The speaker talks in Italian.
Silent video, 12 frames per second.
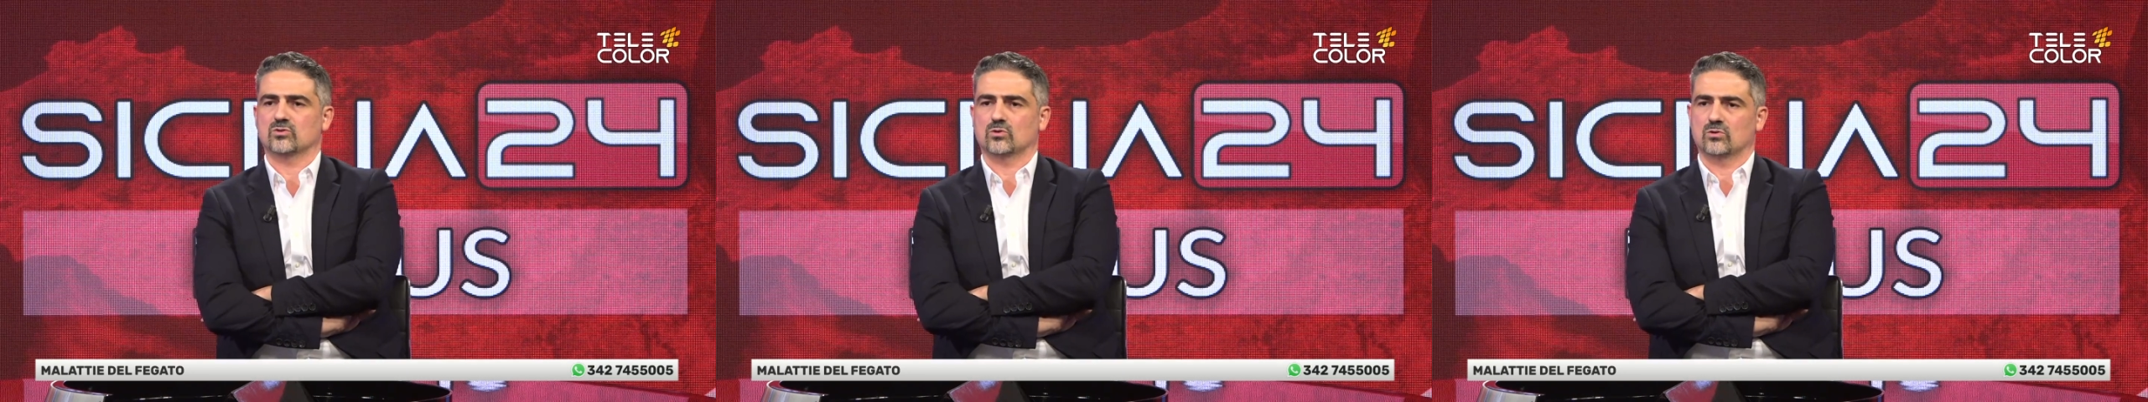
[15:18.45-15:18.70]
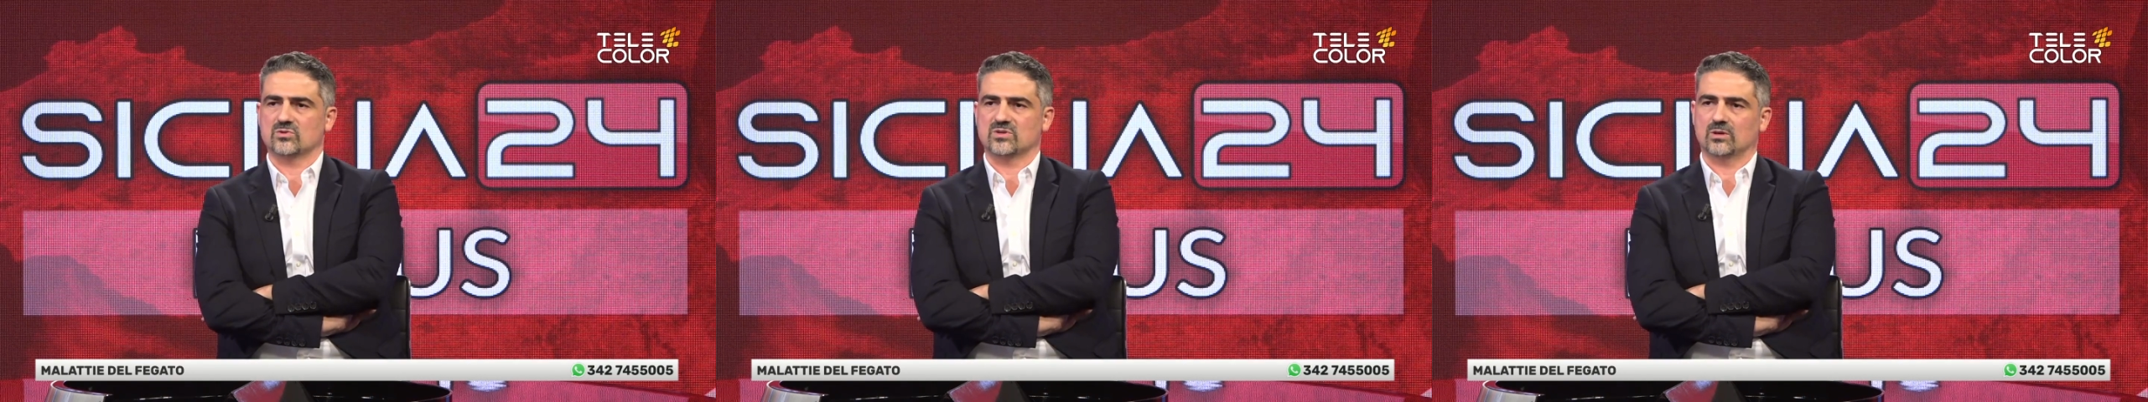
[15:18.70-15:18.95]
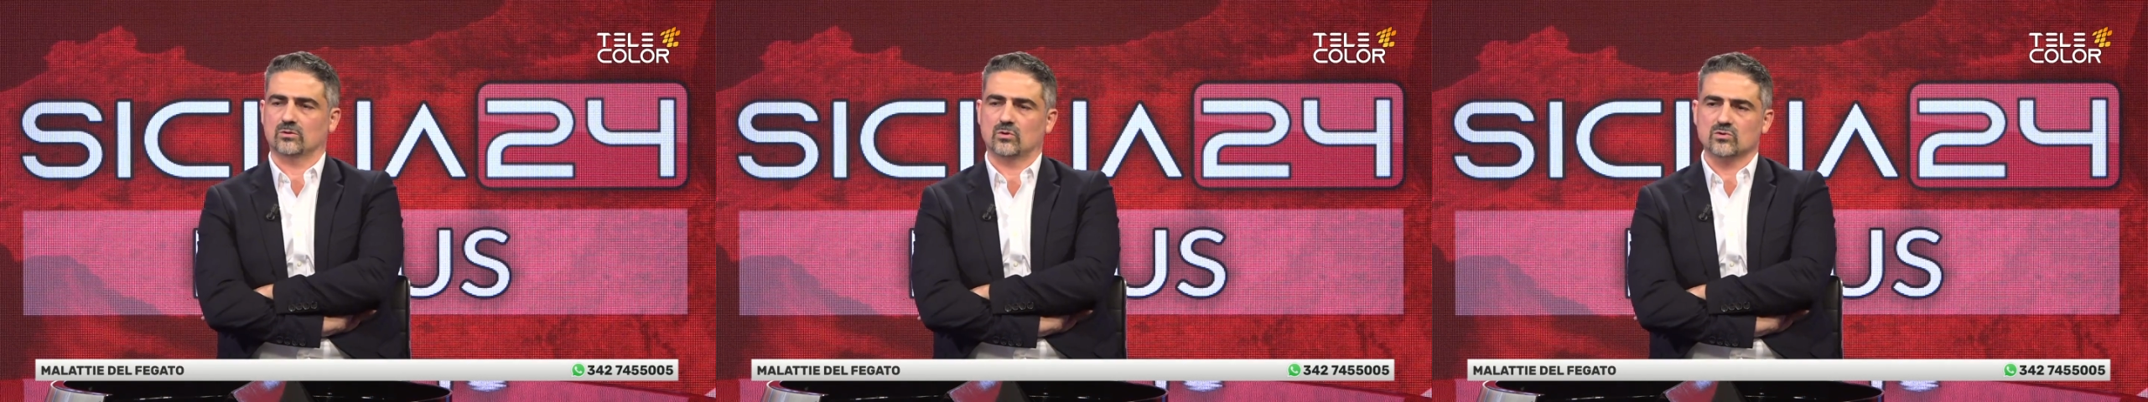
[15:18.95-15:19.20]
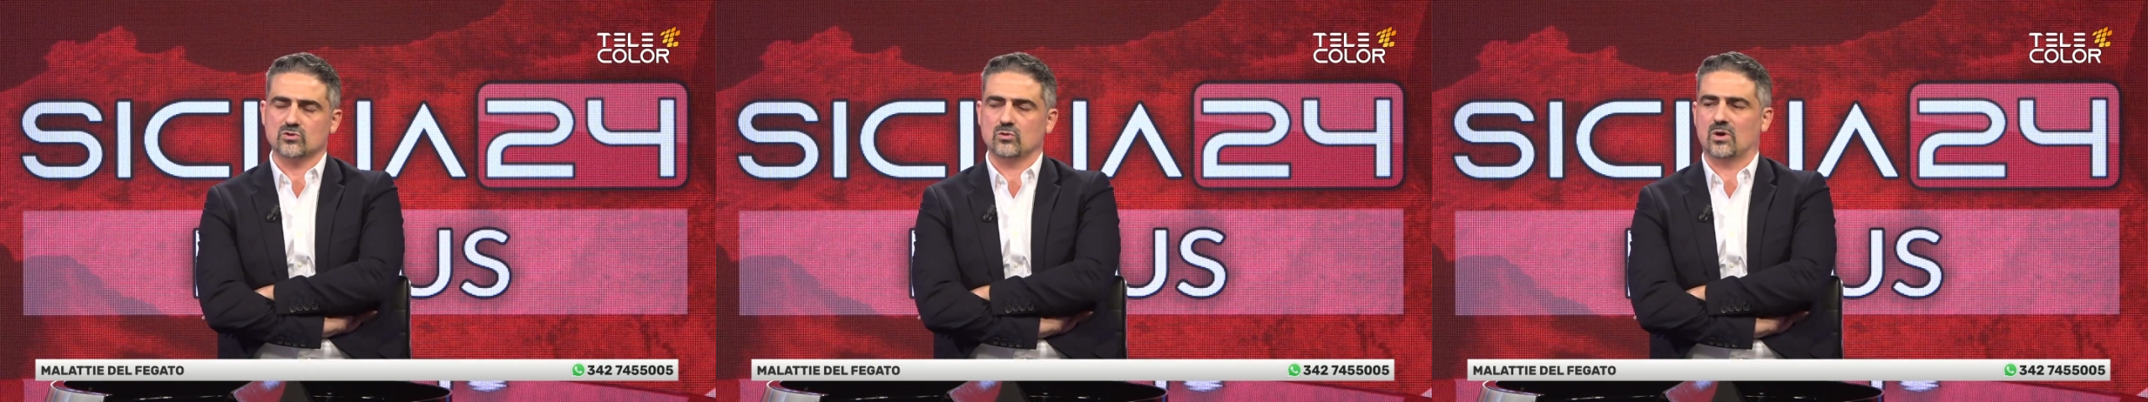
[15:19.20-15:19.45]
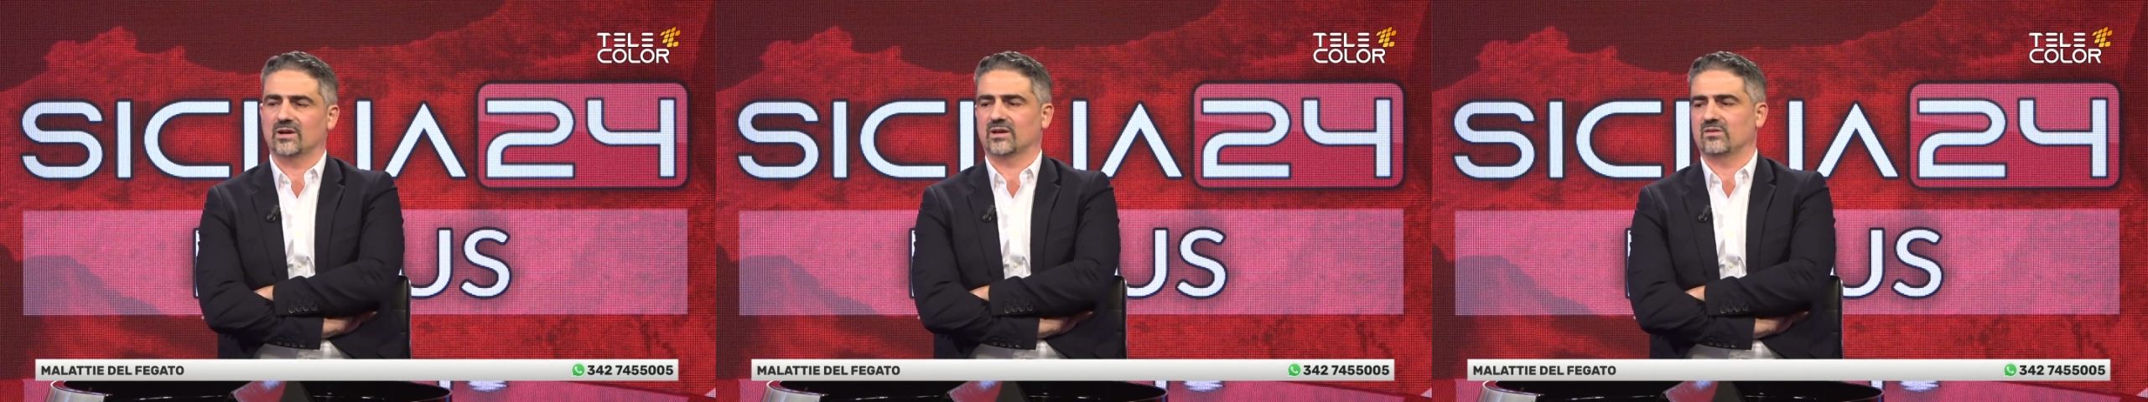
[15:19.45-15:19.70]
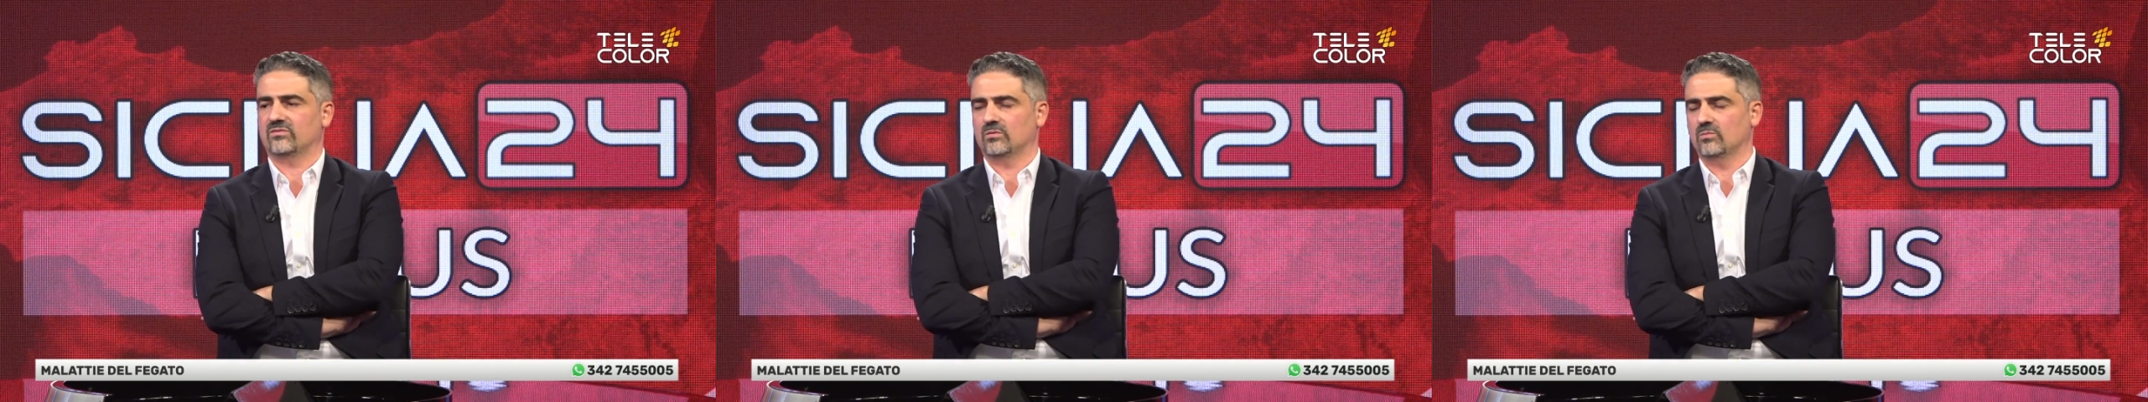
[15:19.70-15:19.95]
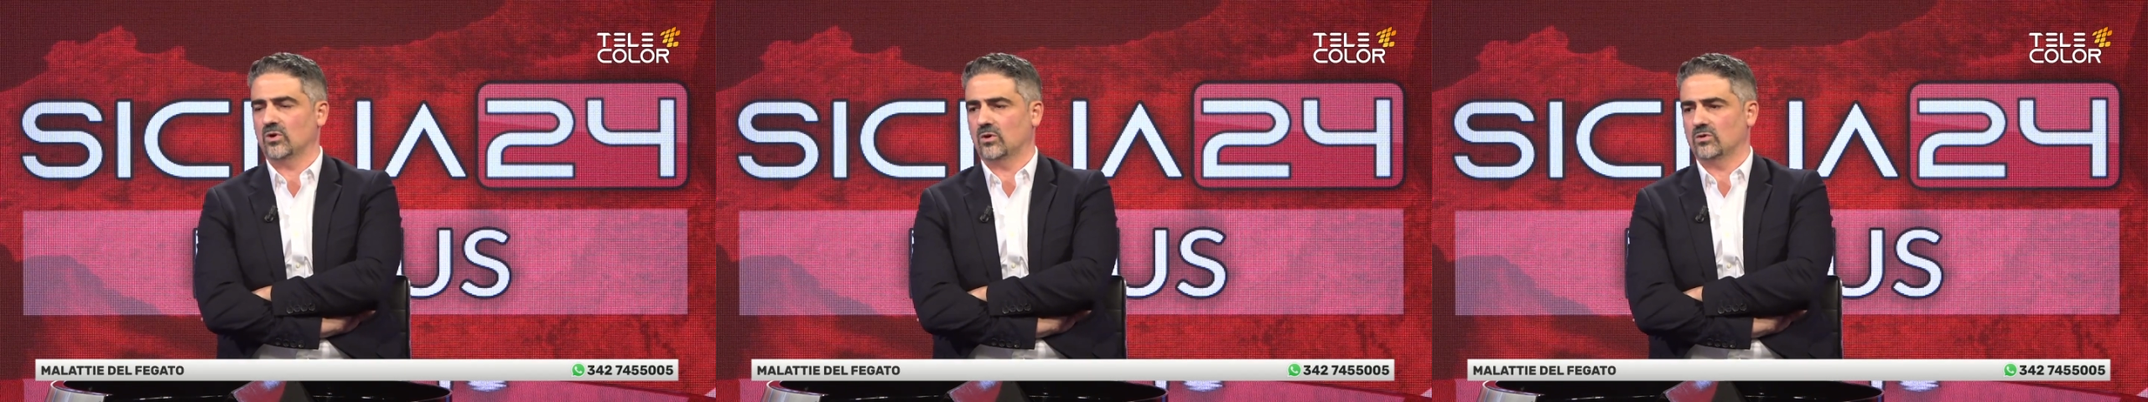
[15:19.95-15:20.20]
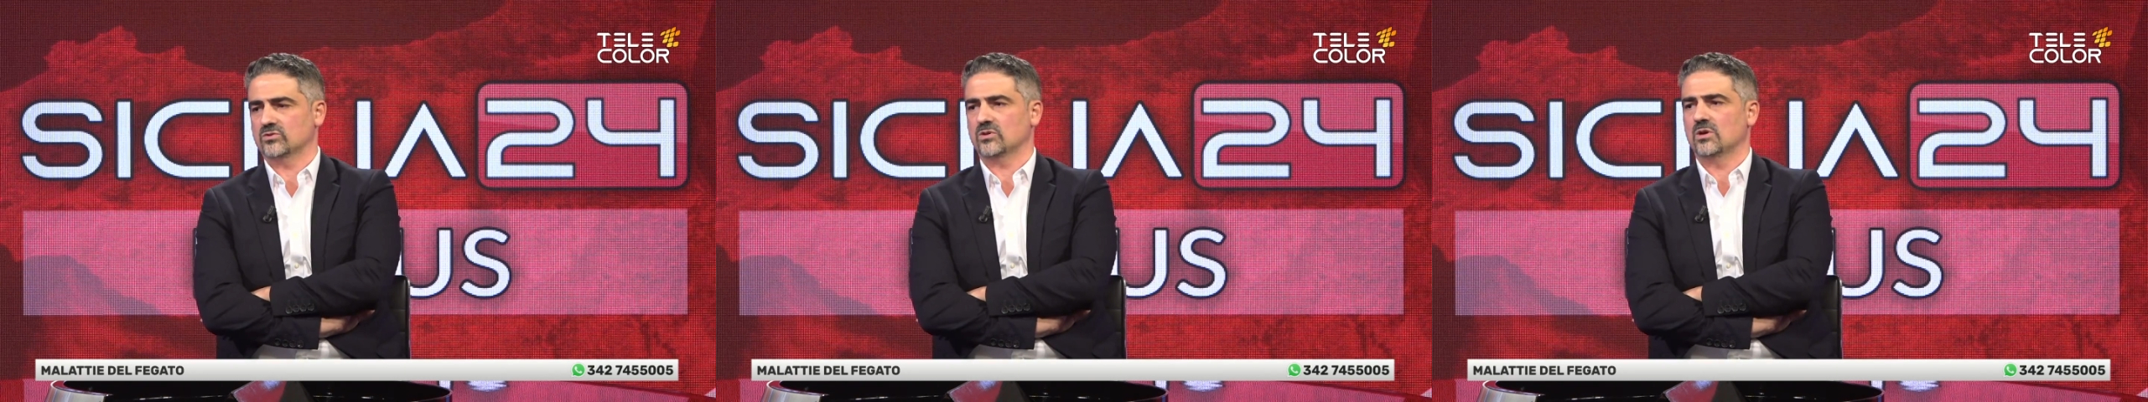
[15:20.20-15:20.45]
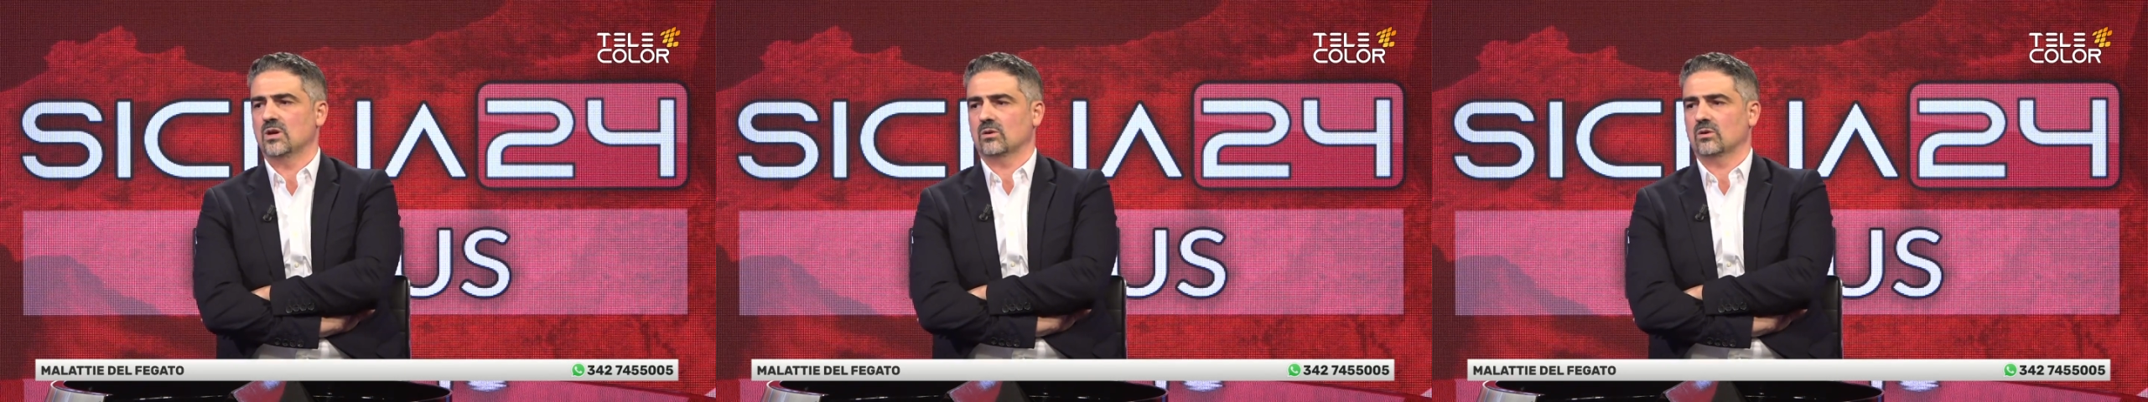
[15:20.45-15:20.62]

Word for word: solo steatosi o anche fibrosi,